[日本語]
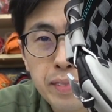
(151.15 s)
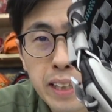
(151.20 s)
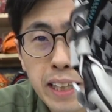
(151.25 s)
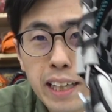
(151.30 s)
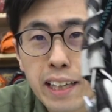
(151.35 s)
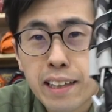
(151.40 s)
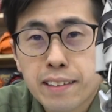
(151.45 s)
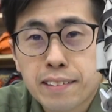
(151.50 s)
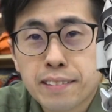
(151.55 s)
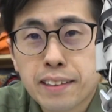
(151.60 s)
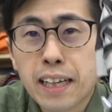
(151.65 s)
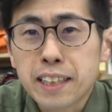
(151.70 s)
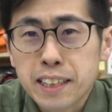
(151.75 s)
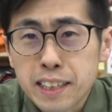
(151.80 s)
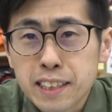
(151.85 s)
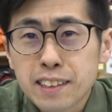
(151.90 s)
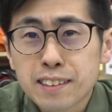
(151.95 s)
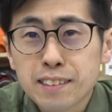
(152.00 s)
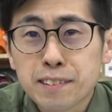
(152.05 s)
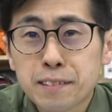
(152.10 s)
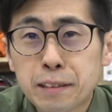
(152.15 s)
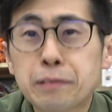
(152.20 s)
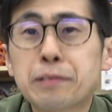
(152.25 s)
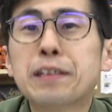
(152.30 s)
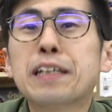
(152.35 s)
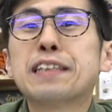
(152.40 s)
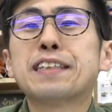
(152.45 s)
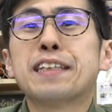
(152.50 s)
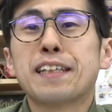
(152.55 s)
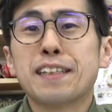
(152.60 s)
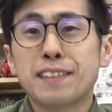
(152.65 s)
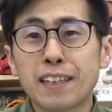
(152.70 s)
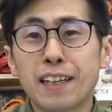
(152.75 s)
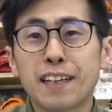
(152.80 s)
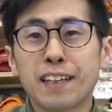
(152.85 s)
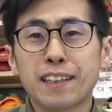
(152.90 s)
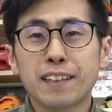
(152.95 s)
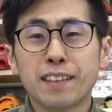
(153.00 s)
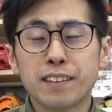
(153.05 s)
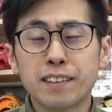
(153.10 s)
で何っていう感じじゃないですか
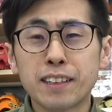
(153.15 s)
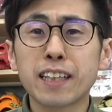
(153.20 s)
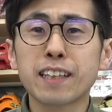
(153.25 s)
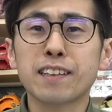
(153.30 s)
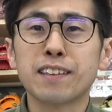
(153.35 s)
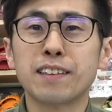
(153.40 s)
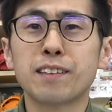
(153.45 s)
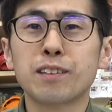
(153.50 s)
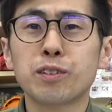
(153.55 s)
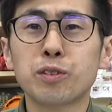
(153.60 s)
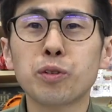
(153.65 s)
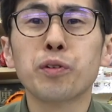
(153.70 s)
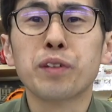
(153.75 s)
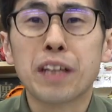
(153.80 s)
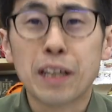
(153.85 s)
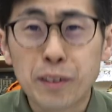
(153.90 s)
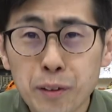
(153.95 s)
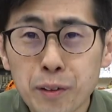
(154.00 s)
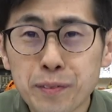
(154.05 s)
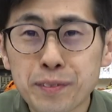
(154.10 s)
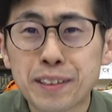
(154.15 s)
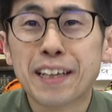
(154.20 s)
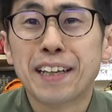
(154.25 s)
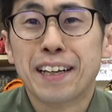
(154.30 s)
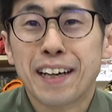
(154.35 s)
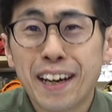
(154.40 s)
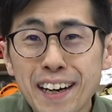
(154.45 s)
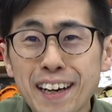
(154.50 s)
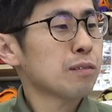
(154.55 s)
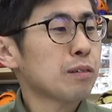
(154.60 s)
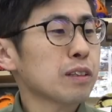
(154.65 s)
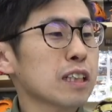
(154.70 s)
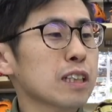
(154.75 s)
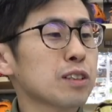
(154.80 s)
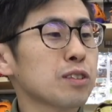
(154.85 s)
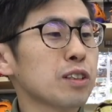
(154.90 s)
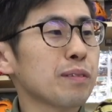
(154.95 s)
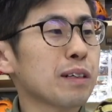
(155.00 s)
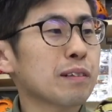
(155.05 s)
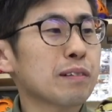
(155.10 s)
でどうなのみたいな
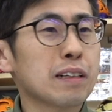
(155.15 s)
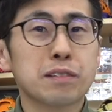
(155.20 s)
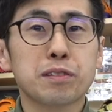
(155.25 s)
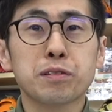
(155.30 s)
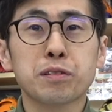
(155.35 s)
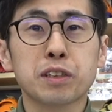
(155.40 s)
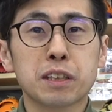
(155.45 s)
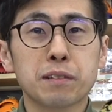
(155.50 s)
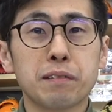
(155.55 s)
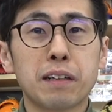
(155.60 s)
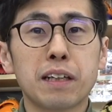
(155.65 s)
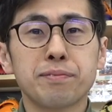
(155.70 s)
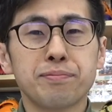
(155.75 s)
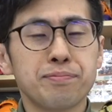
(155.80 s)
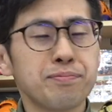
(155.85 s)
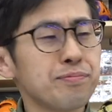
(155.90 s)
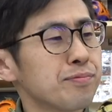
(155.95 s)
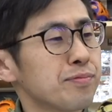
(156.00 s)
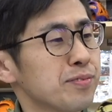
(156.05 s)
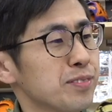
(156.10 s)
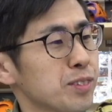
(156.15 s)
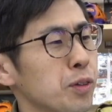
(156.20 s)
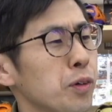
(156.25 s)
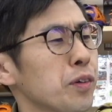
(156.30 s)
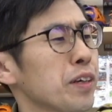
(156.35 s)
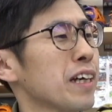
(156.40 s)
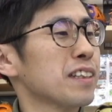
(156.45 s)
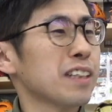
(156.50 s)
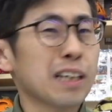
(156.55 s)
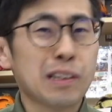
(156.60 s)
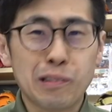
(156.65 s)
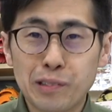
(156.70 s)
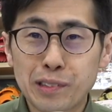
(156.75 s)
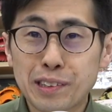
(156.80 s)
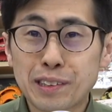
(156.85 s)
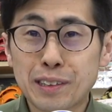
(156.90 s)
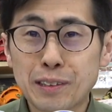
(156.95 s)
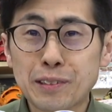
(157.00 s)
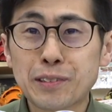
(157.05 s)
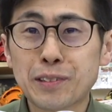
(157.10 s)
私の今の感想としてはうんどうなんだろ
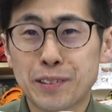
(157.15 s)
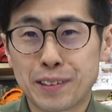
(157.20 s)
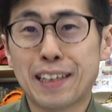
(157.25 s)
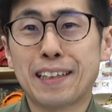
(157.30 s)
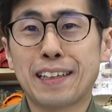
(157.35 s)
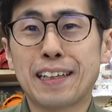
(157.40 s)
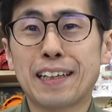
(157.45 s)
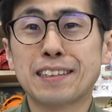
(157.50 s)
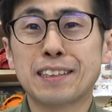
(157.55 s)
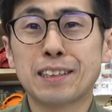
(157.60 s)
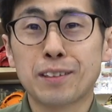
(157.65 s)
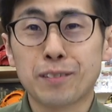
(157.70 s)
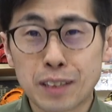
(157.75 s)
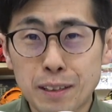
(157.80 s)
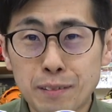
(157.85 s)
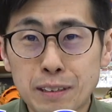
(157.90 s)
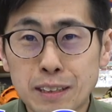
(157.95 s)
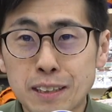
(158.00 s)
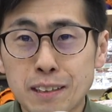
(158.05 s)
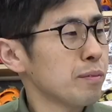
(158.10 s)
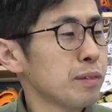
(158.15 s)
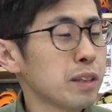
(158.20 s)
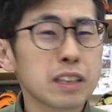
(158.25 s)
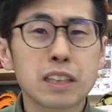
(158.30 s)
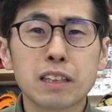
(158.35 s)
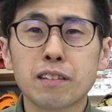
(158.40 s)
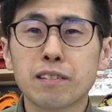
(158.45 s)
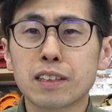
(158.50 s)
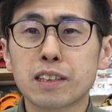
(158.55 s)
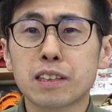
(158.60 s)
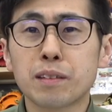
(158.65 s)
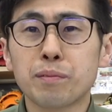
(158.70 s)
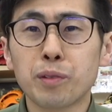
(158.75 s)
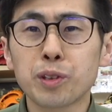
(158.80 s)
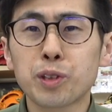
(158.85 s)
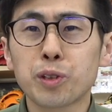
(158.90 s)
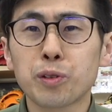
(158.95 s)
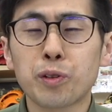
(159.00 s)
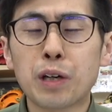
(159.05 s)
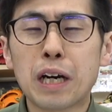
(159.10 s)
うっていうような感じでございます皆さんはですね
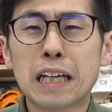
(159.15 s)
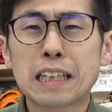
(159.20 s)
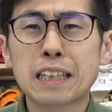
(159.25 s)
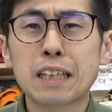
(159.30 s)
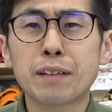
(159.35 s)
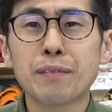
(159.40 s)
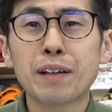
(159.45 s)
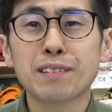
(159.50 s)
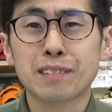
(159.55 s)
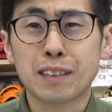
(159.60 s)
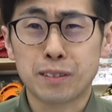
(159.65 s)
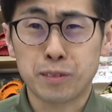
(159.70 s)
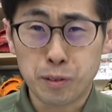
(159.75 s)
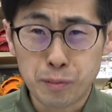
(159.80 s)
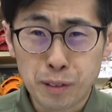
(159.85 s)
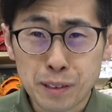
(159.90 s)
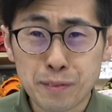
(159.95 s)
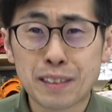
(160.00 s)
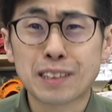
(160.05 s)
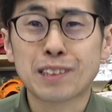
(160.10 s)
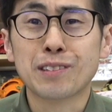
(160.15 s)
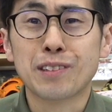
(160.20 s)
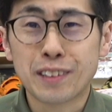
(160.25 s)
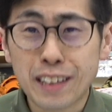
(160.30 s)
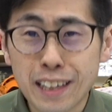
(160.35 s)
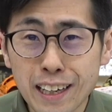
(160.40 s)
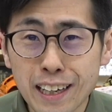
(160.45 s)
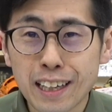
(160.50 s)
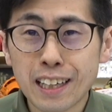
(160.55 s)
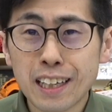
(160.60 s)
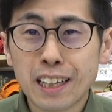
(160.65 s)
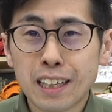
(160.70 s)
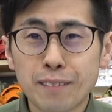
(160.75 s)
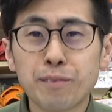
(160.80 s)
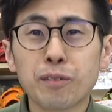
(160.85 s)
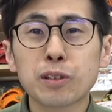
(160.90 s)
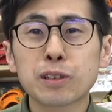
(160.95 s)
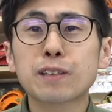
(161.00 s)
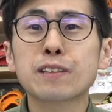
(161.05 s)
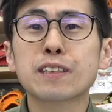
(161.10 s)
もっとハテナマークだと思いますので
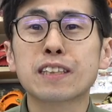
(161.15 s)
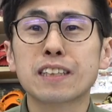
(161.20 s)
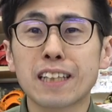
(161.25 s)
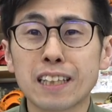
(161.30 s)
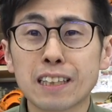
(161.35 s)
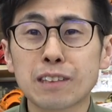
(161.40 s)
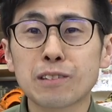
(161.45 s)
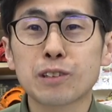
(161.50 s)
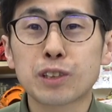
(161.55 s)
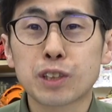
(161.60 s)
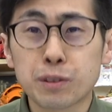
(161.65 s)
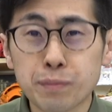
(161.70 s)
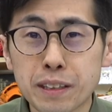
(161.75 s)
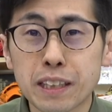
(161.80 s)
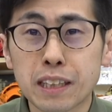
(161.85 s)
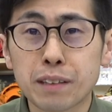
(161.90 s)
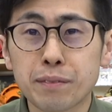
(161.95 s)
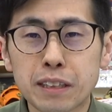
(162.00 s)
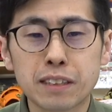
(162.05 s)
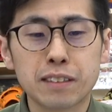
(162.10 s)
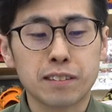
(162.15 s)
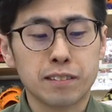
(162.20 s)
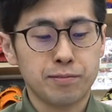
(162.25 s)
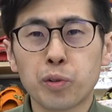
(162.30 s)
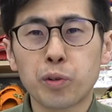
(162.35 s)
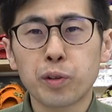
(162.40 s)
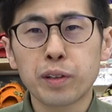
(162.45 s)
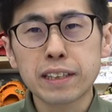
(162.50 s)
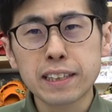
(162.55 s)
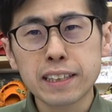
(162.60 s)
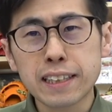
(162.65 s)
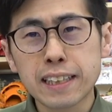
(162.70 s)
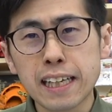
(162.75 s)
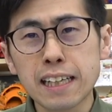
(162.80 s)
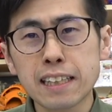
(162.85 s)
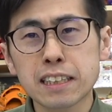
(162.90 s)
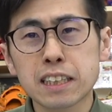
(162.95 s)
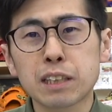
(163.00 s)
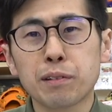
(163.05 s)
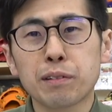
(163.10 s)
もう少し内容を詰めていきますこれに
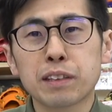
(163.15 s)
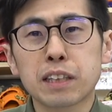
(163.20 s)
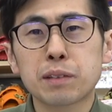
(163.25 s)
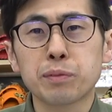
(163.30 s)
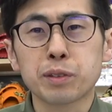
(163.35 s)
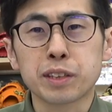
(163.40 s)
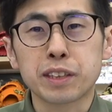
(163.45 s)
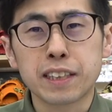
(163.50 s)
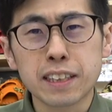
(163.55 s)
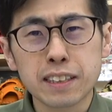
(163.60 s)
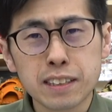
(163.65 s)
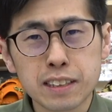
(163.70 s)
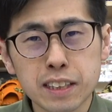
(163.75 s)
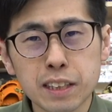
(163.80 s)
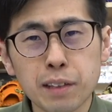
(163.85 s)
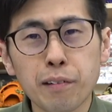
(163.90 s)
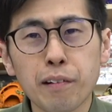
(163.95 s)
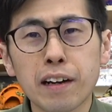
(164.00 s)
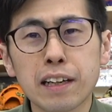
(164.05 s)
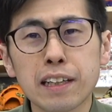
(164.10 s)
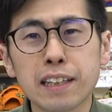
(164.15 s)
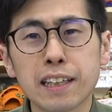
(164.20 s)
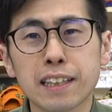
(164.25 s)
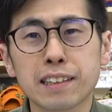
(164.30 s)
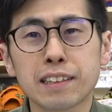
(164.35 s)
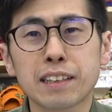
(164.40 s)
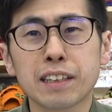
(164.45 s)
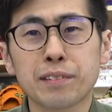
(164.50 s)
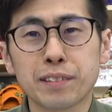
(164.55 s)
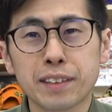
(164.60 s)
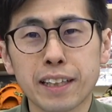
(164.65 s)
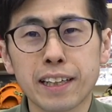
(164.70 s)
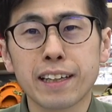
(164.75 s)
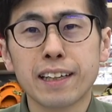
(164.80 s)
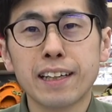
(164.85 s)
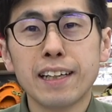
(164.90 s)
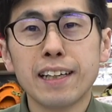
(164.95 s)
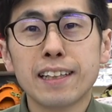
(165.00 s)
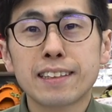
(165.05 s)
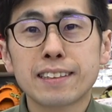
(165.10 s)
関しては私も全然わからなかったの
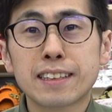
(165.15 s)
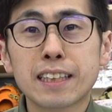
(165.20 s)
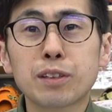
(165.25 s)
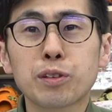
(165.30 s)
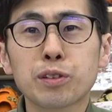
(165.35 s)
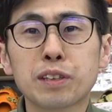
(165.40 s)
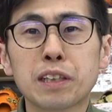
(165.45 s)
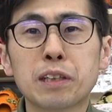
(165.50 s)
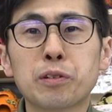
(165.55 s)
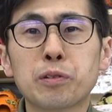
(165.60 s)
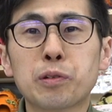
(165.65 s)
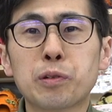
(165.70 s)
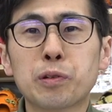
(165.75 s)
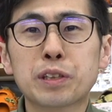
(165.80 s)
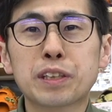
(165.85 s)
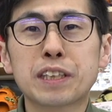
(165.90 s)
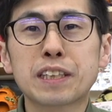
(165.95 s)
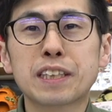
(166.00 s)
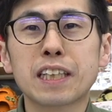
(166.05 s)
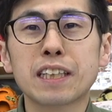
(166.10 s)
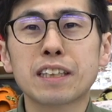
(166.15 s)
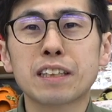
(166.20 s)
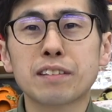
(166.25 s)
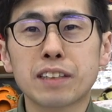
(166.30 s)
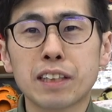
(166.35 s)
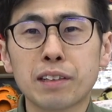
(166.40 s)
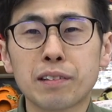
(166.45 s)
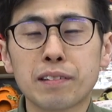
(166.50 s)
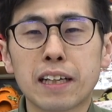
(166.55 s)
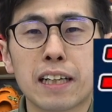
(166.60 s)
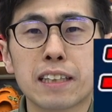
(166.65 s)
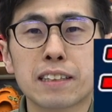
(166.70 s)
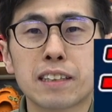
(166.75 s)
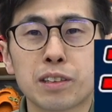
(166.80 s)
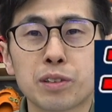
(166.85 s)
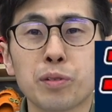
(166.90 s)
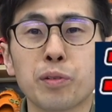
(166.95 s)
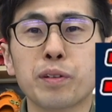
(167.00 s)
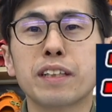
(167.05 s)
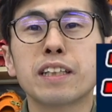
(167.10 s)
でZ さんの公式チャンネルでの解
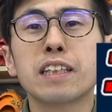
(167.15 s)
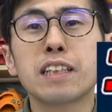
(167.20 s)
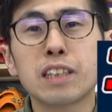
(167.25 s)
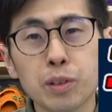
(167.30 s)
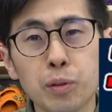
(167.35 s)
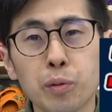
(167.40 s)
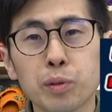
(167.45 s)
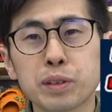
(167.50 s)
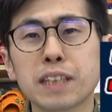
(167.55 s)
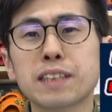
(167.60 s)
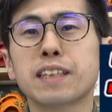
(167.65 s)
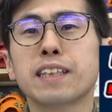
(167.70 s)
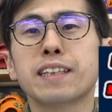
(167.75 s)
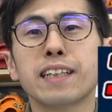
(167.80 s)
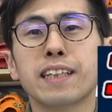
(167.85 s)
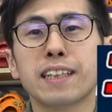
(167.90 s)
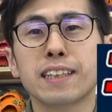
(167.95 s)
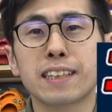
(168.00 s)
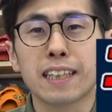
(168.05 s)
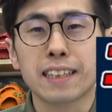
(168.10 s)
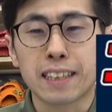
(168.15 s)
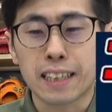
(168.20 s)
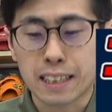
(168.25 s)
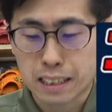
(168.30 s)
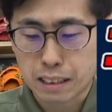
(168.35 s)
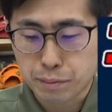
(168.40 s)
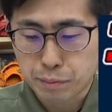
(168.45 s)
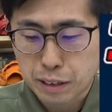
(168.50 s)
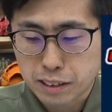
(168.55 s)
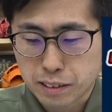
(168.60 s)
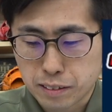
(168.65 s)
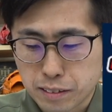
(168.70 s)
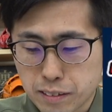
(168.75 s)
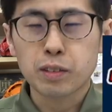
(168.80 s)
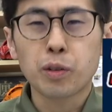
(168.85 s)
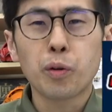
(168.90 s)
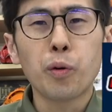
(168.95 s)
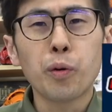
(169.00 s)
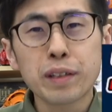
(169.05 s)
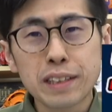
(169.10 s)
説を引用させていただきます
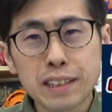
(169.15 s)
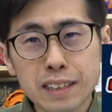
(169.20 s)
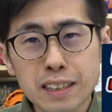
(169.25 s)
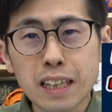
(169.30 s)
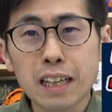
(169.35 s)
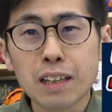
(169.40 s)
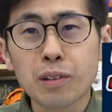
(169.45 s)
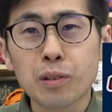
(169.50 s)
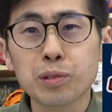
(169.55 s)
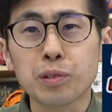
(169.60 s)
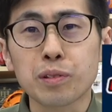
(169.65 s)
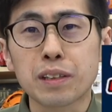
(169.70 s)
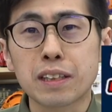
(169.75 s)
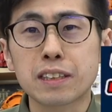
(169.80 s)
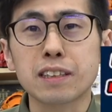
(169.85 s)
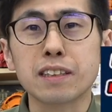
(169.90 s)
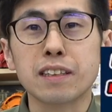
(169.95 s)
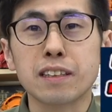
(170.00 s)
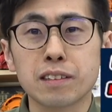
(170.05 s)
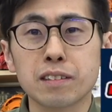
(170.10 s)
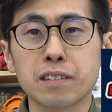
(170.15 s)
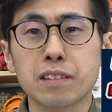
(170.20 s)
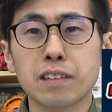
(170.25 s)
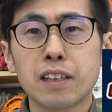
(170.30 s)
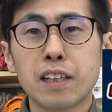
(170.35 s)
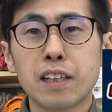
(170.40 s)
こういったことらしいです